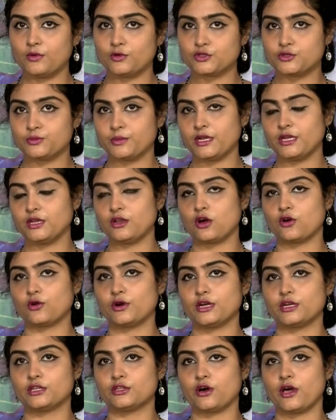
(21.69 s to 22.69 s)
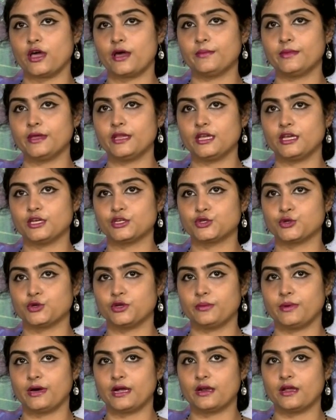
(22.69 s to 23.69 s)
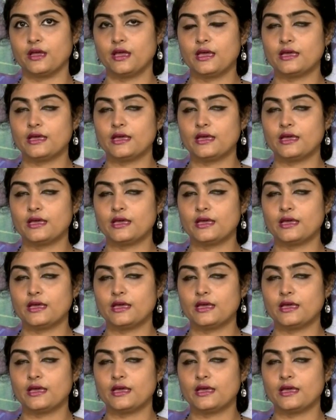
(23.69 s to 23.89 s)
ওসমানীনগরের দয়ামীরে শনিবার